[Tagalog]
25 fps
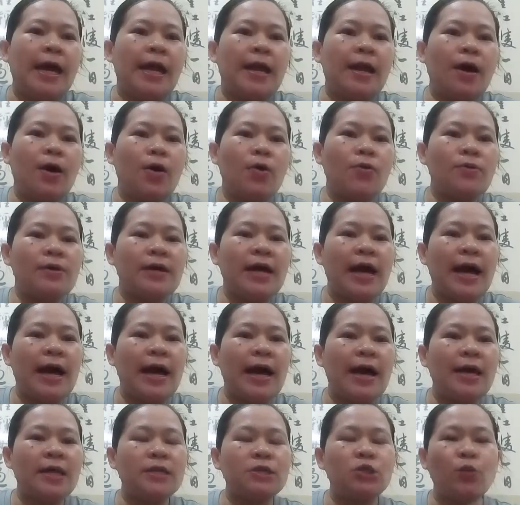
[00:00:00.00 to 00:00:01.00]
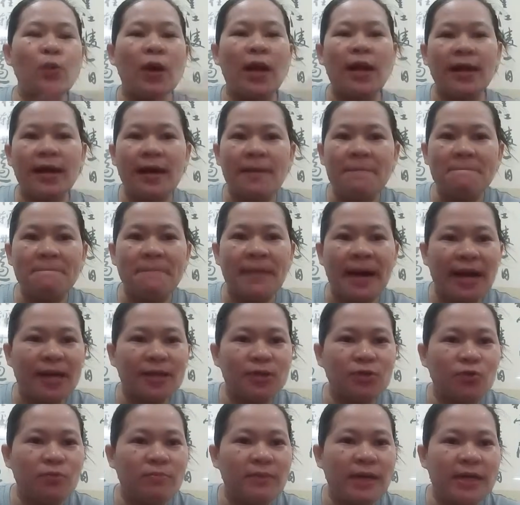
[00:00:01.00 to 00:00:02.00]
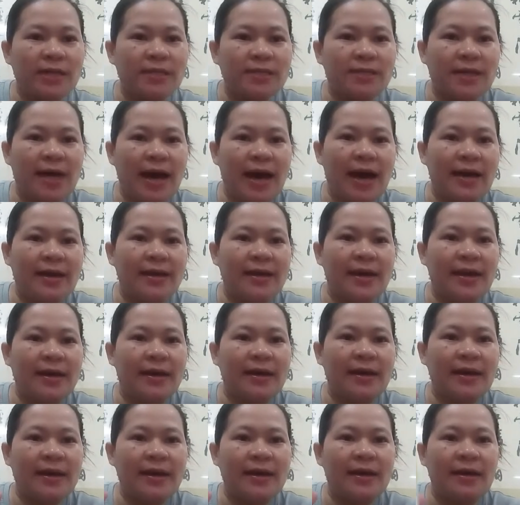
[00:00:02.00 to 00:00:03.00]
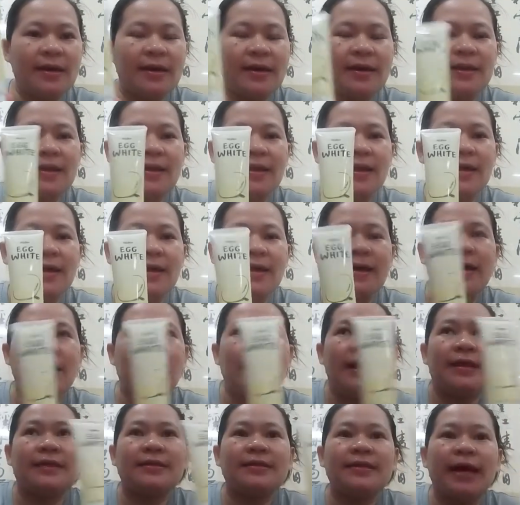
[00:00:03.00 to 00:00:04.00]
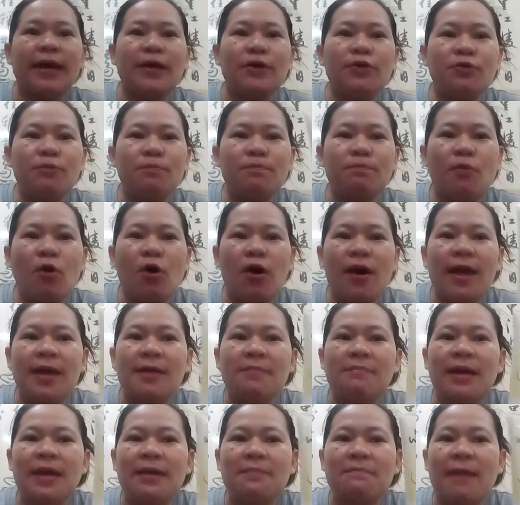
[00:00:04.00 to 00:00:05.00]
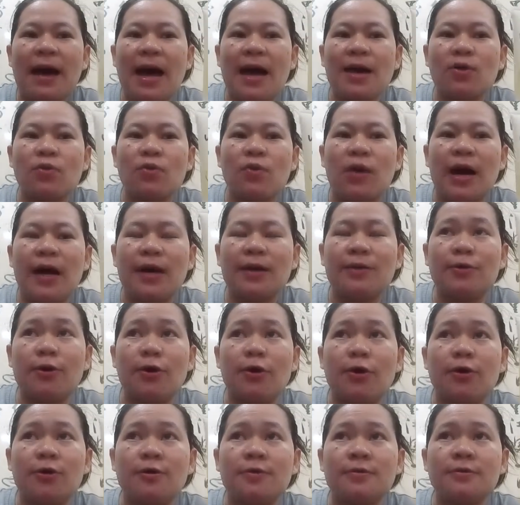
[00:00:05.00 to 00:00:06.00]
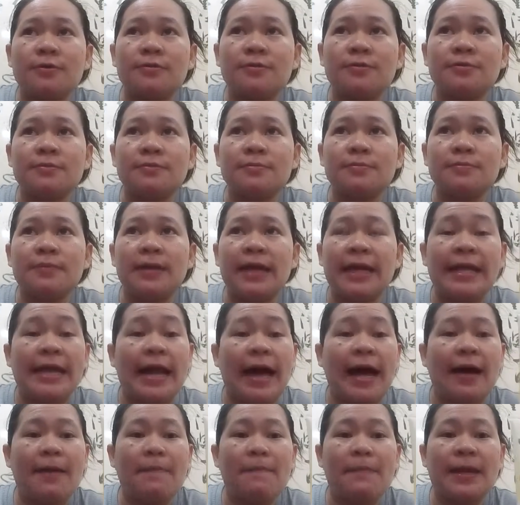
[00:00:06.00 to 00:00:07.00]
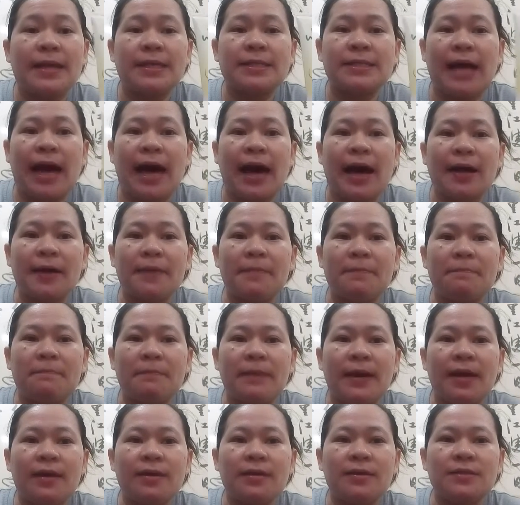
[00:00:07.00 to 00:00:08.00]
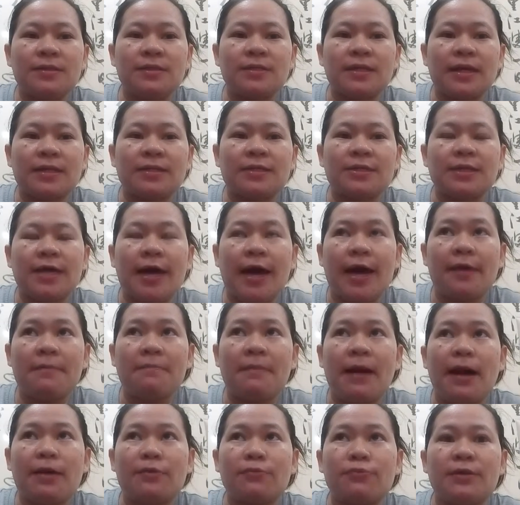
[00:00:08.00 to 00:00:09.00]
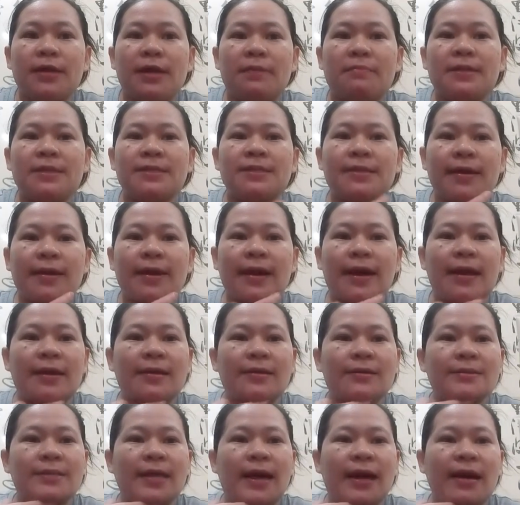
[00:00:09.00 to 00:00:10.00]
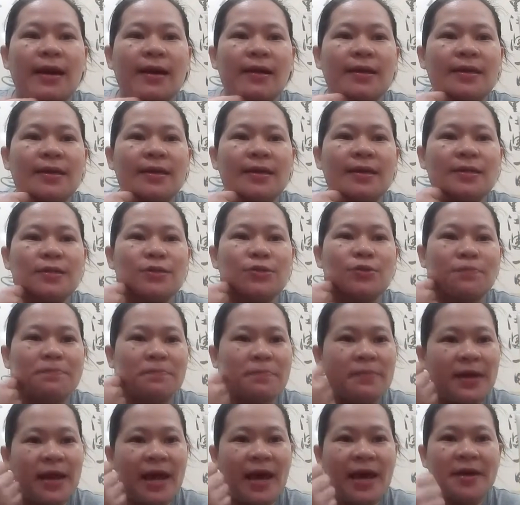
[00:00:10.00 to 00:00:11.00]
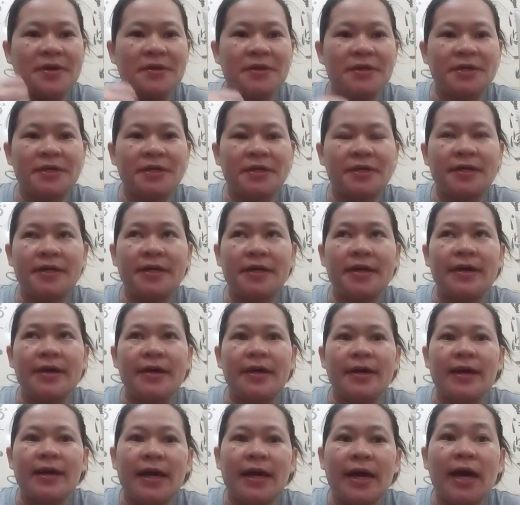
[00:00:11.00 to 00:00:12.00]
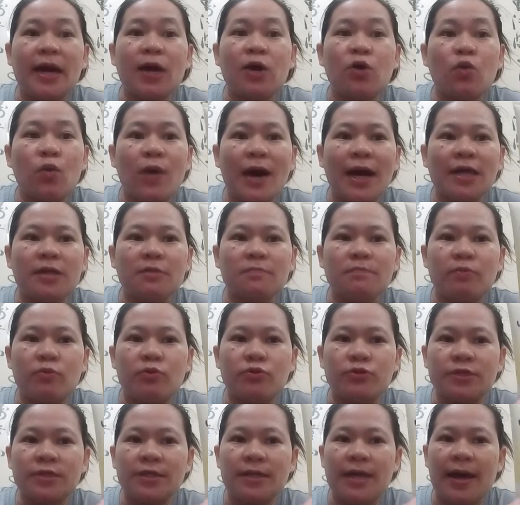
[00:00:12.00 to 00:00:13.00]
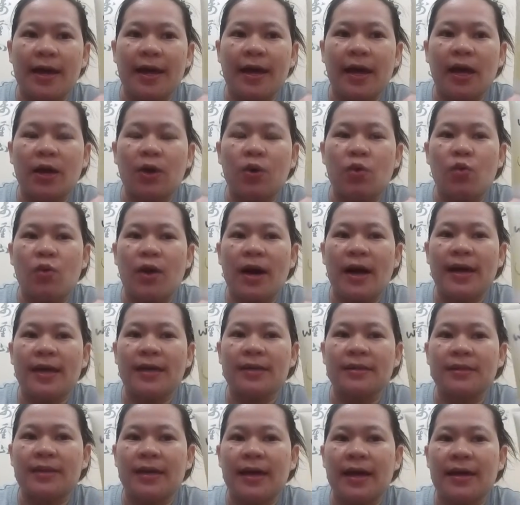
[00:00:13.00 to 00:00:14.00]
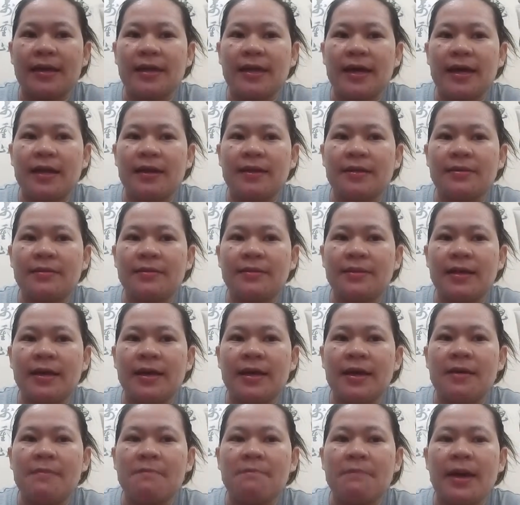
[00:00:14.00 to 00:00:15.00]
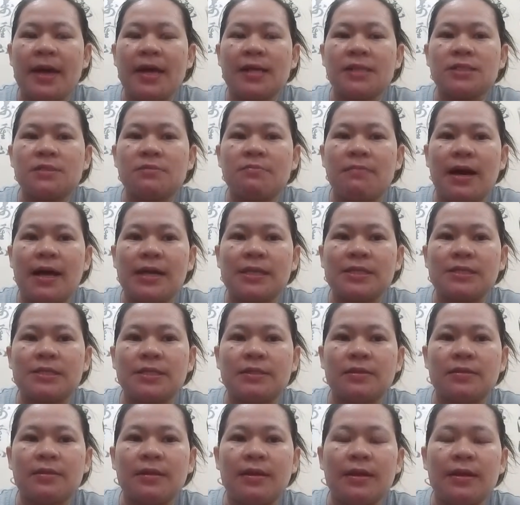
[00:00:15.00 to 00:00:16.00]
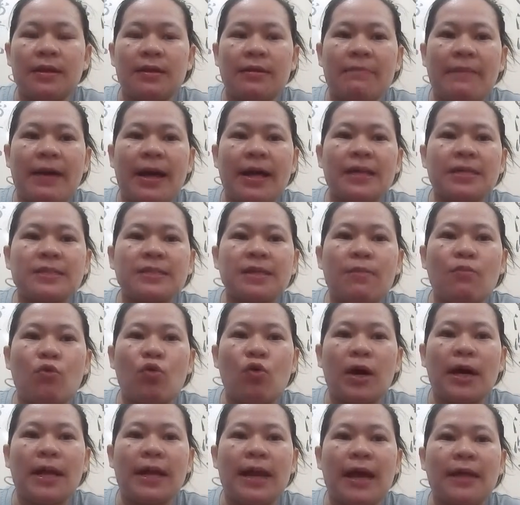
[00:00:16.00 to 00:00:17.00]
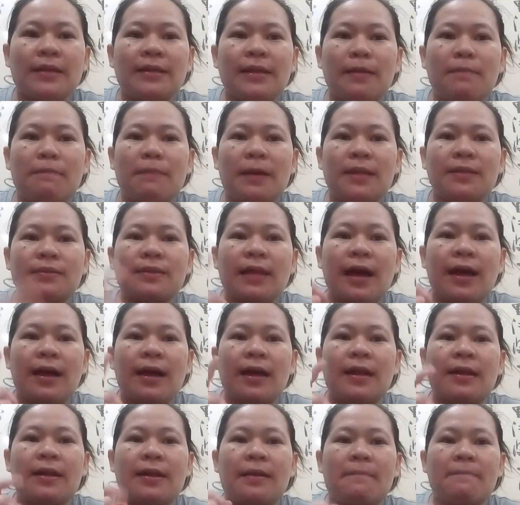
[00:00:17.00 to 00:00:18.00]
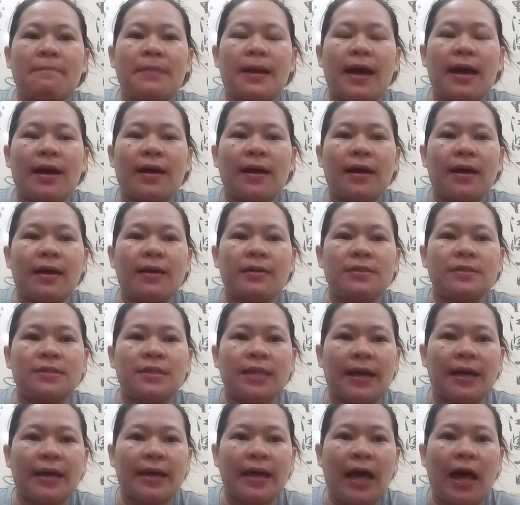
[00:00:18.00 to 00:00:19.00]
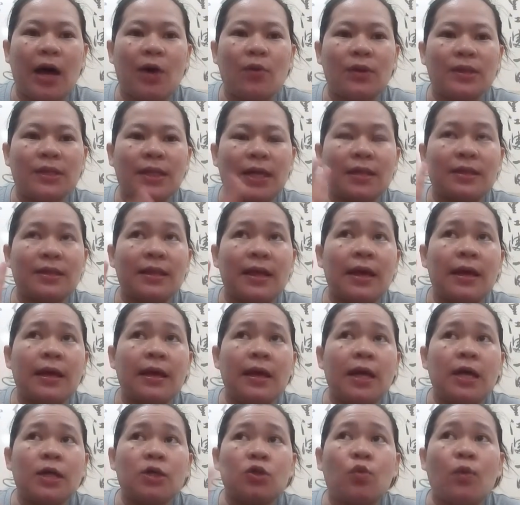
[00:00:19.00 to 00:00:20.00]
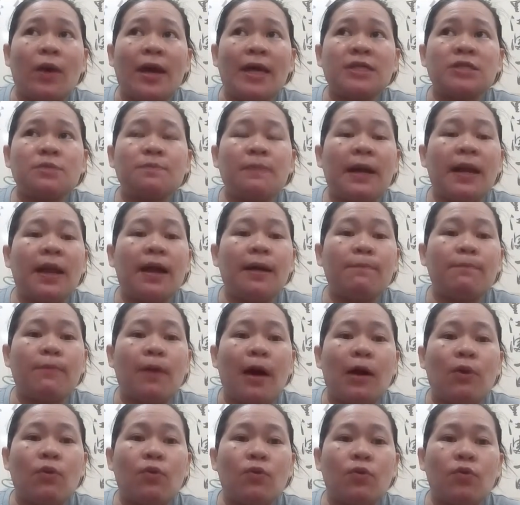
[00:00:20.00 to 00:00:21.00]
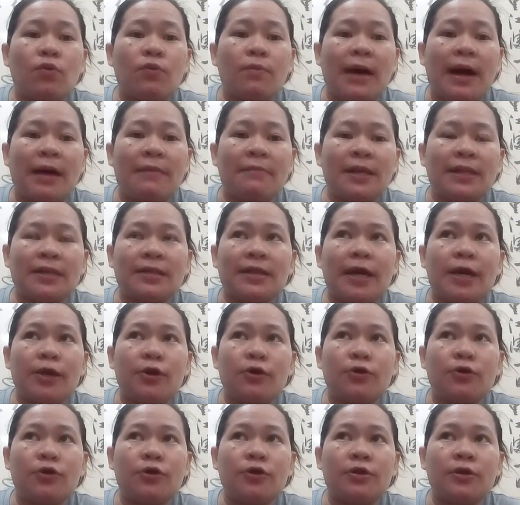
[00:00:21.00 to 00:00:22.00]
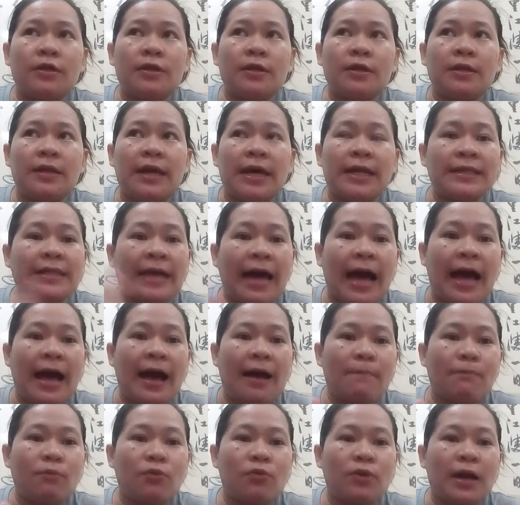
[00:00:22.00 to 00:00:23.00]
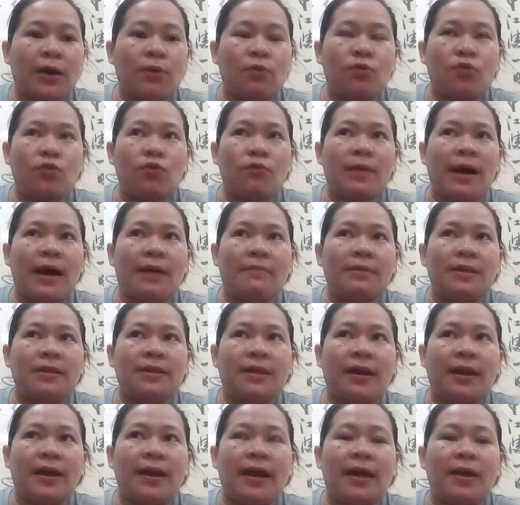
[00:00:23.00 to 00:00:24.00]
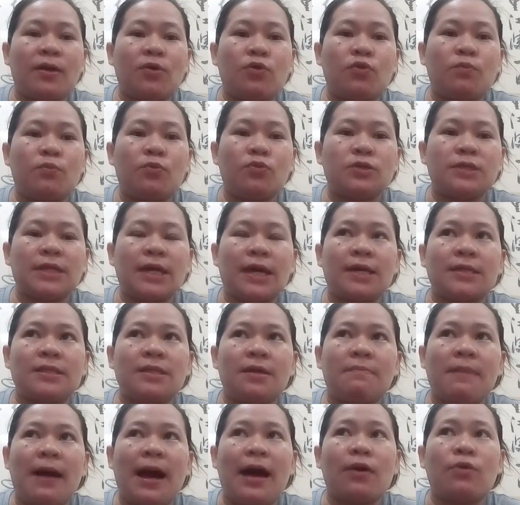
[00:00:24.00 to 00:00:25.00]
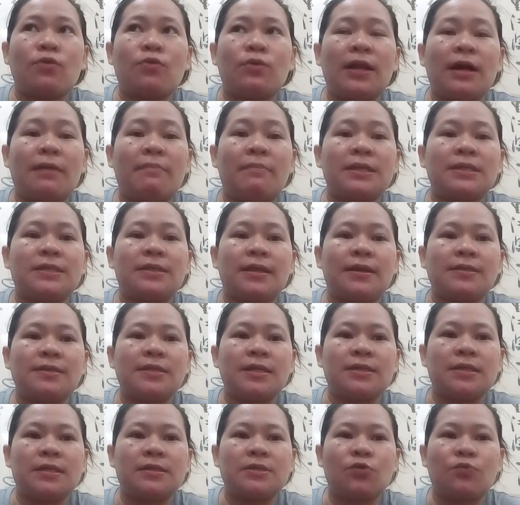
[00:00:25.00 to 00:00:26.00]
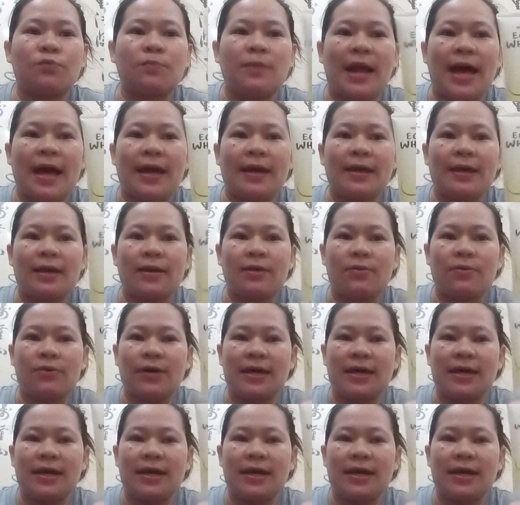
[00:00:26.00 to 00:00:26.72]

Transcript: Hello guys! Welcome back to my channel! At ngayon po ay may bago akong ina-apply sa aking face at siya ay bagong labas lang galing sa aking supplier. Egg white po siya, egg white. Ayan, face mask para sa mukha natin pantanggal ng blackheads, tagihawat at twice pa lang po akong gumamit ngayon at kahapon ako gumamit, renay ko po siya kasi bagong labas lang siya sa supplier ko.